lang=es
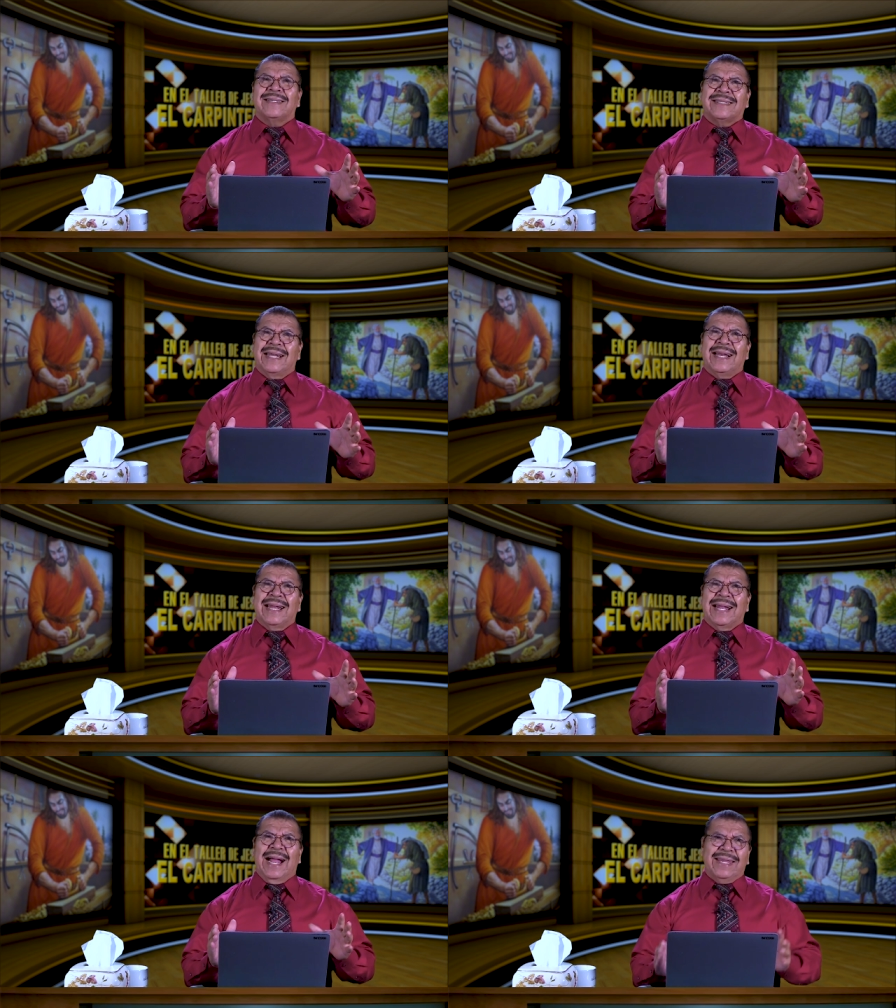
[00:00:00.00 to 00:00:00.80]
a ser
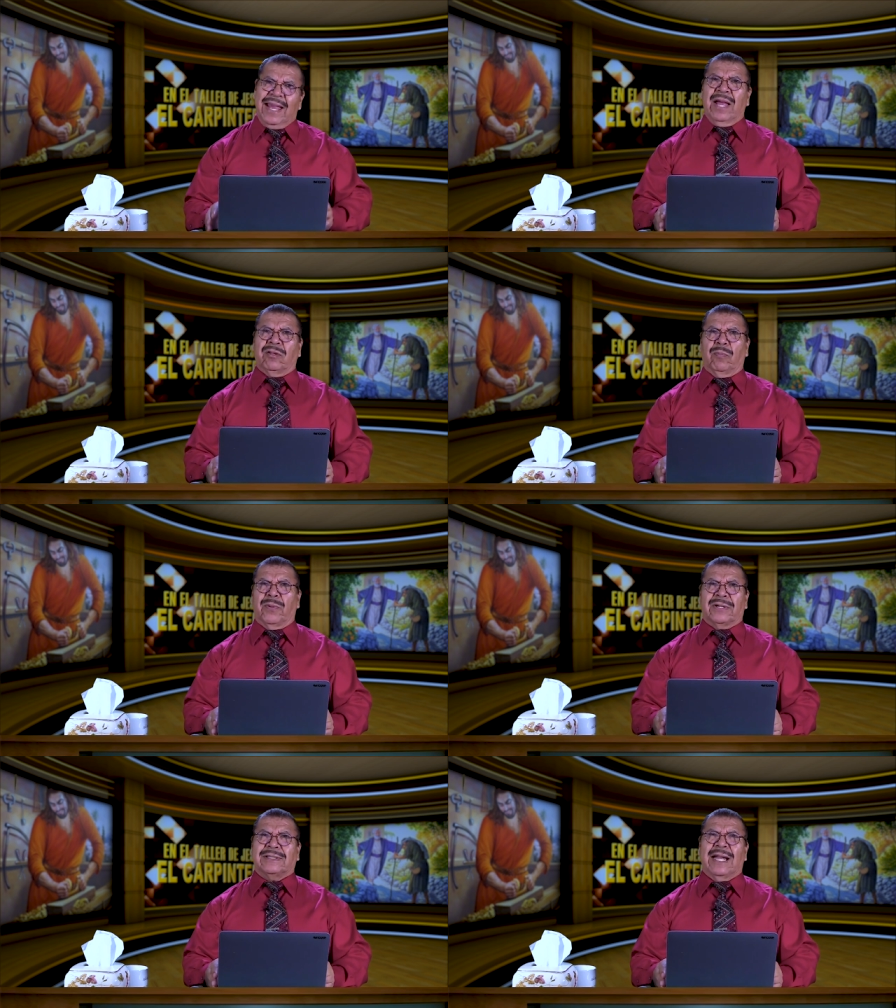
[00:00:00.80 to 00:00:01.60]
engañado
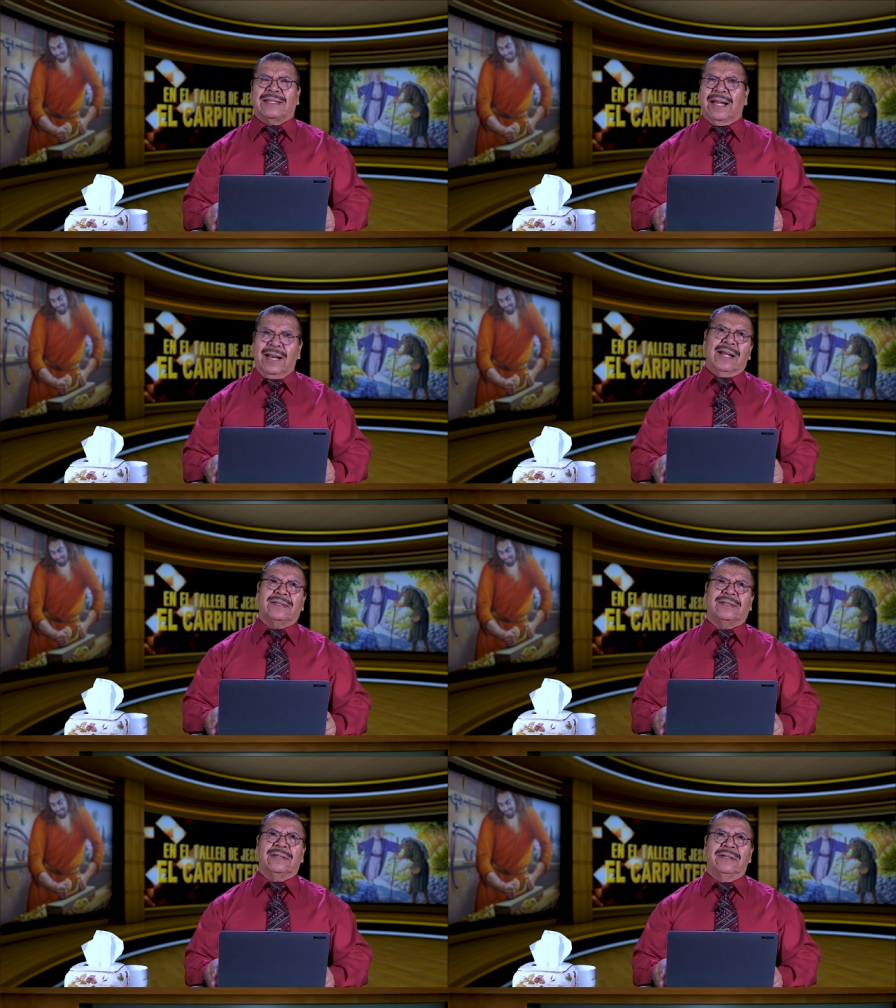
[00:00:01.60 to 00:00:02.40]
por
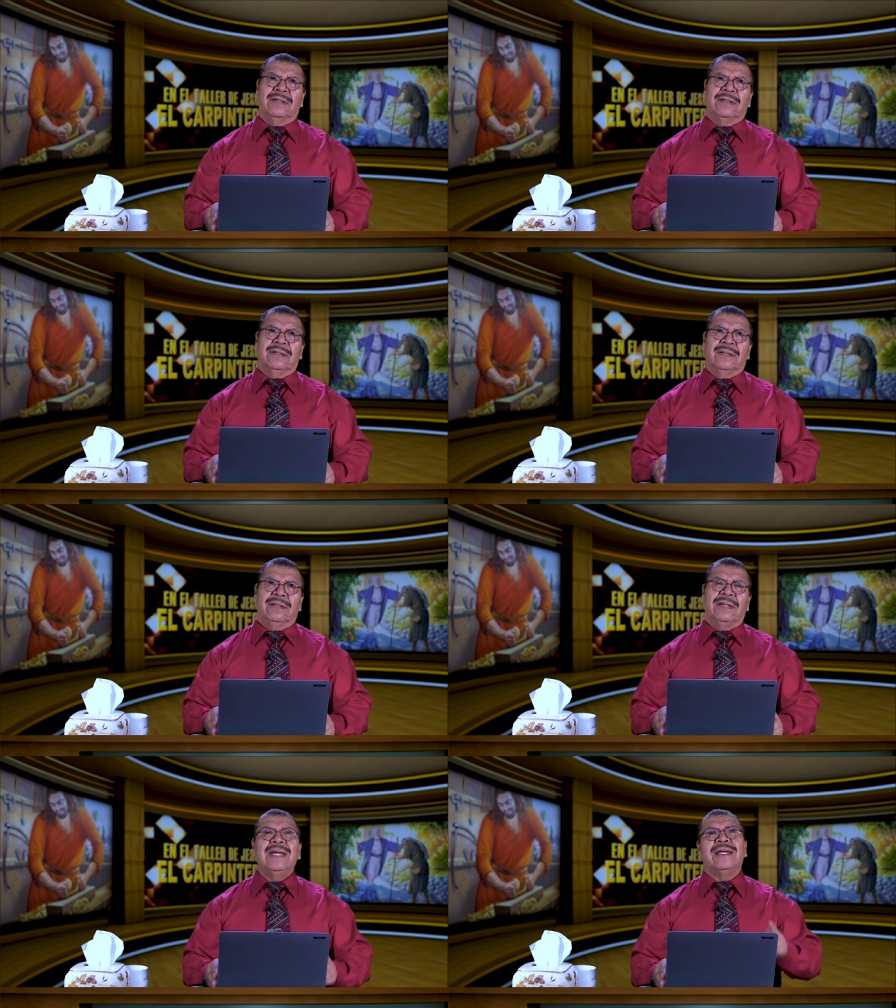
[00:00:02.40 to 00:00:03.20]
Satanás
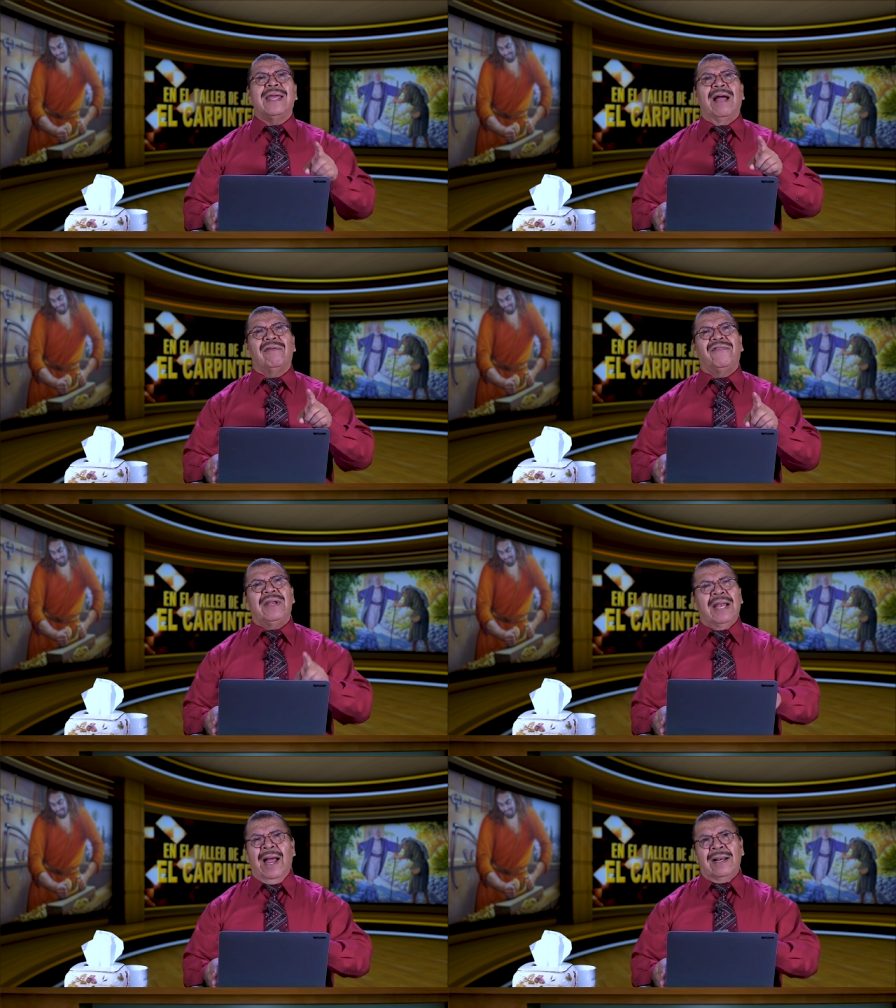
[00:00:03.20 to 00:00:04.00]
y que al
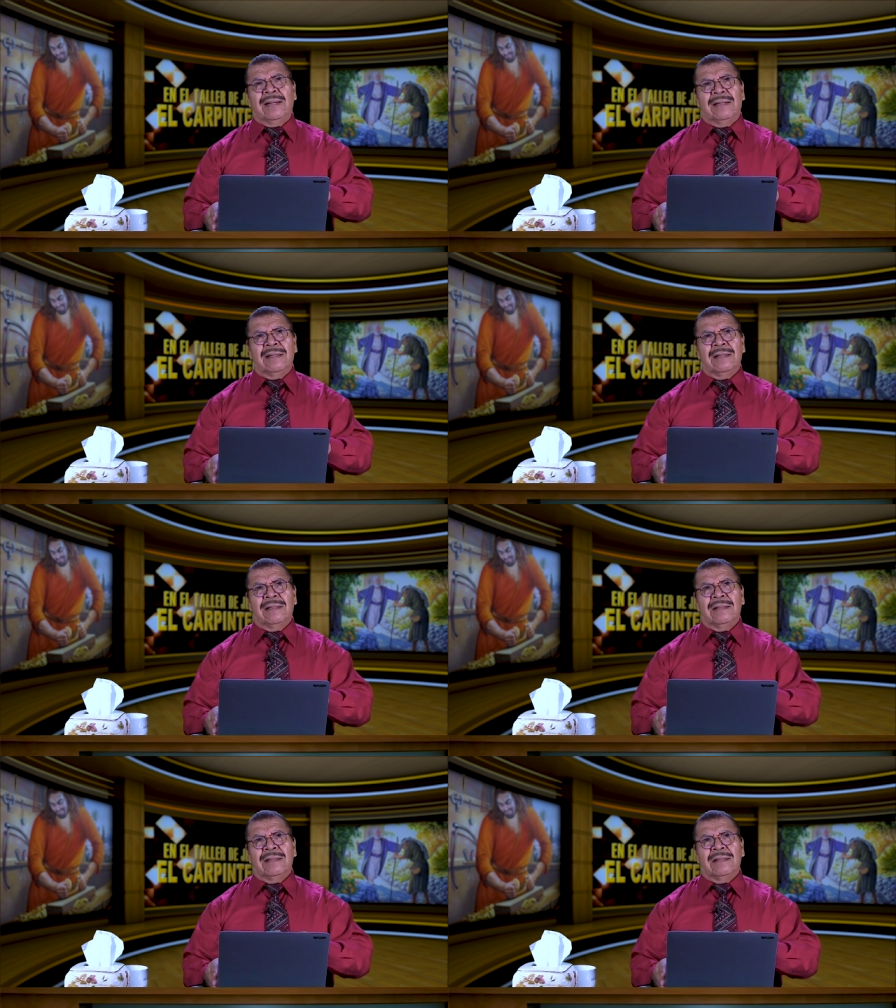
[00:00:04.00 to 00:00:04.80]
final
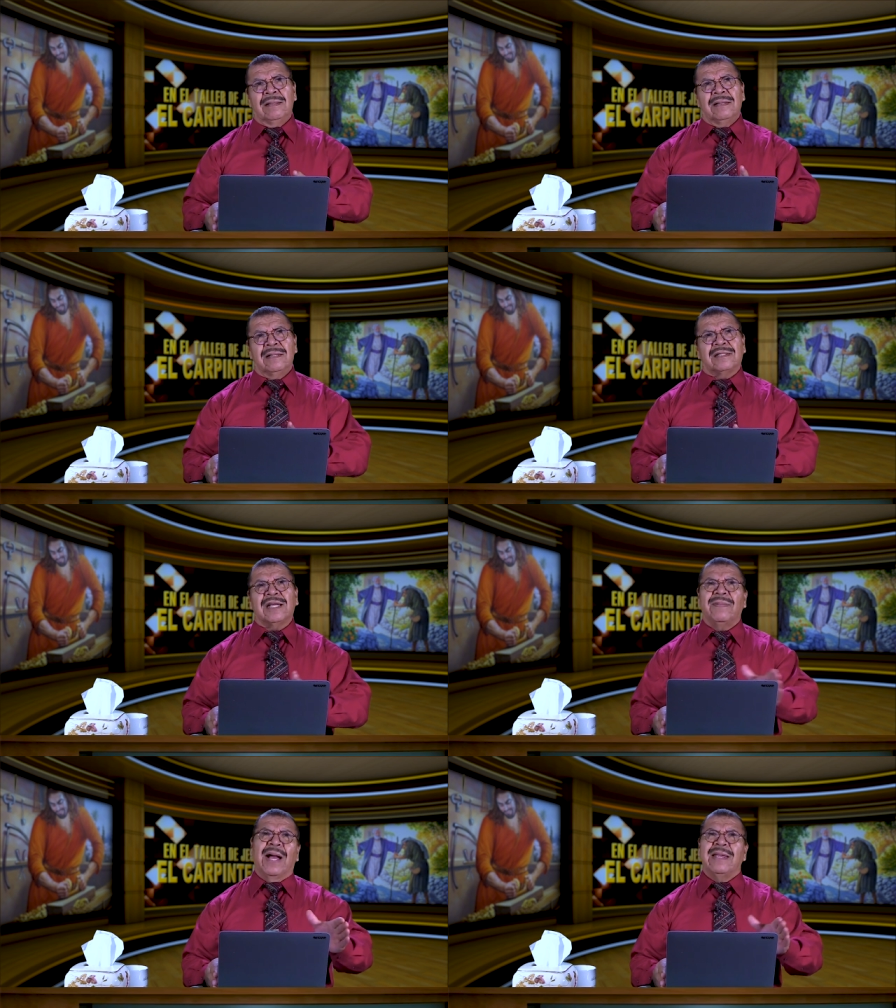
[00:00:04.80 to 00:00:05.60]

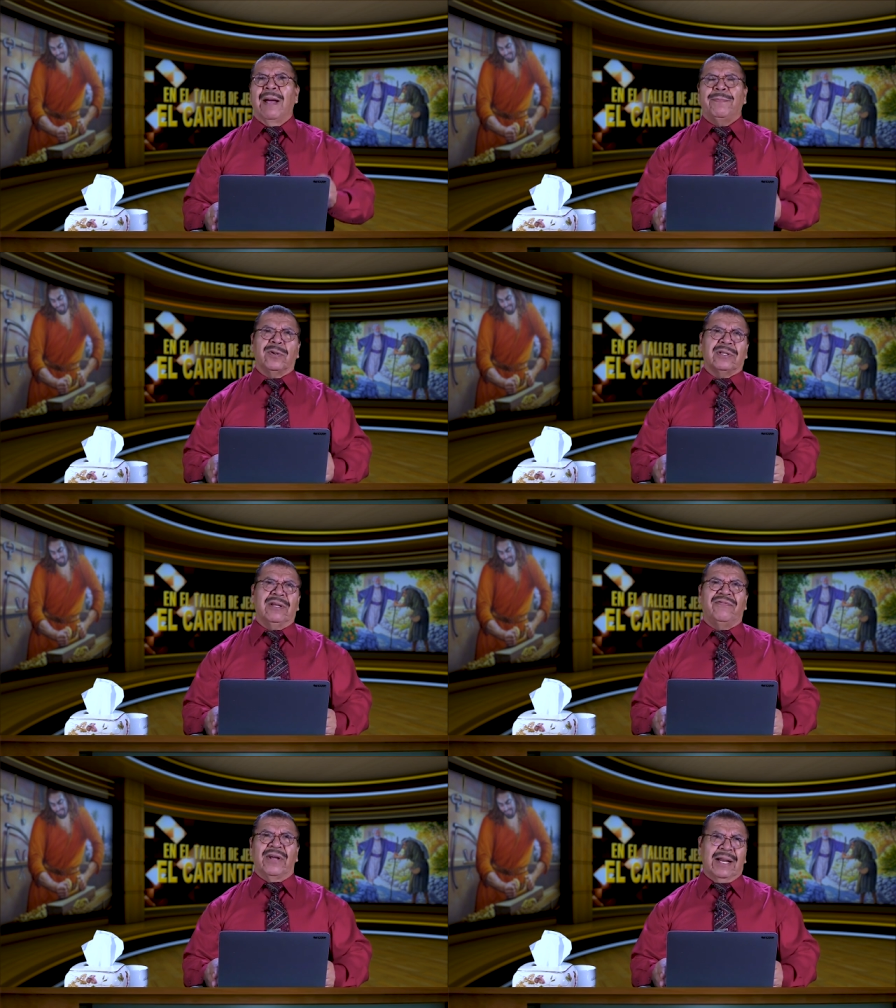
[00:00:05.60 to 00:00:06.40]
se vaya por
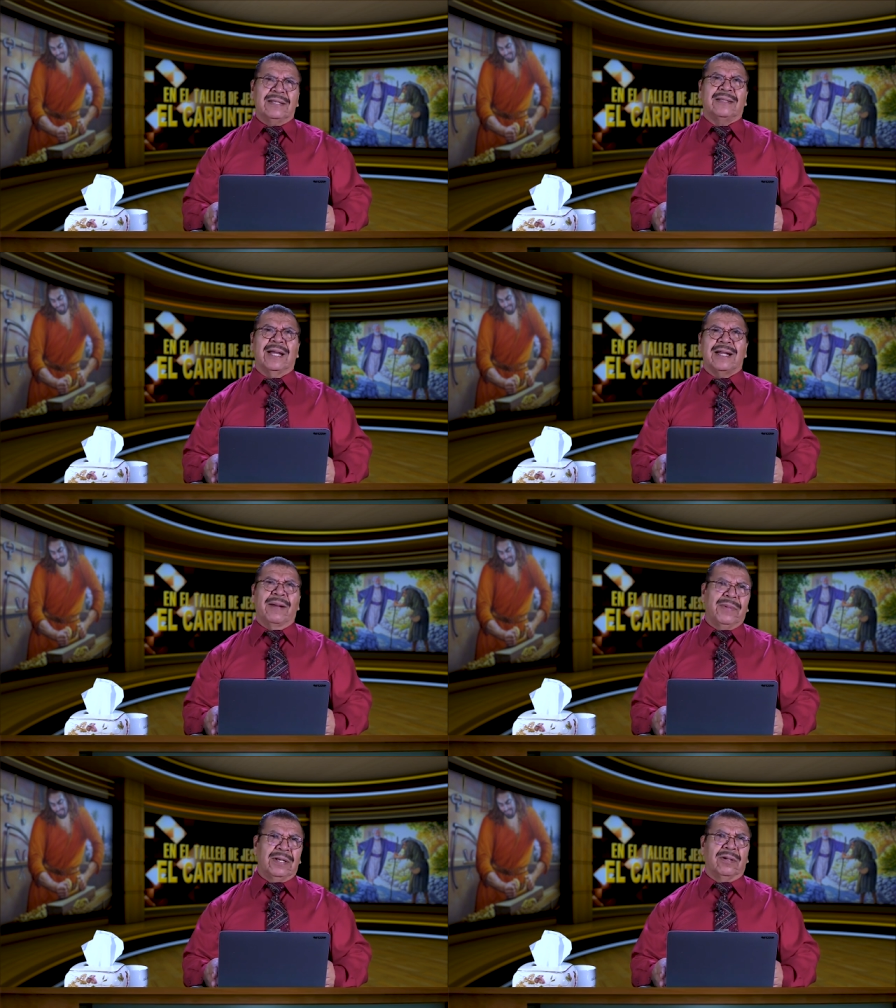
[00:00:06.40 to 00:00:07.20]
diferente
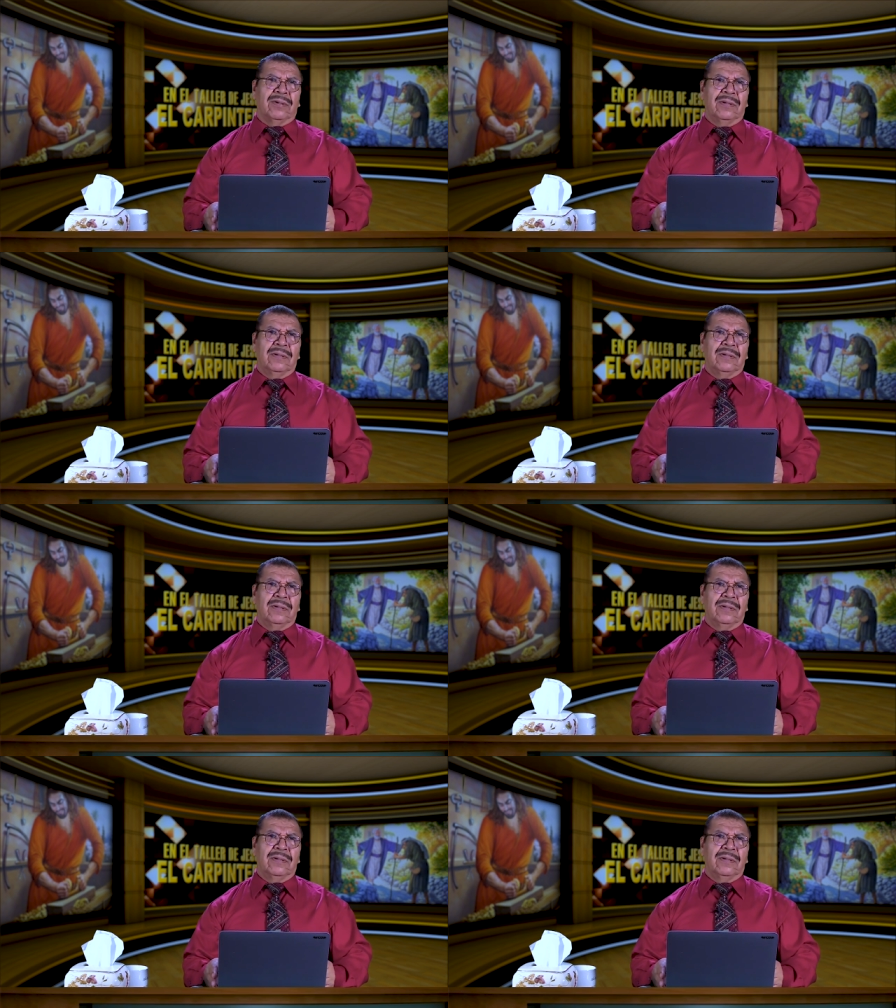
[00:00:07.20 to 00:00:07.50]
camino.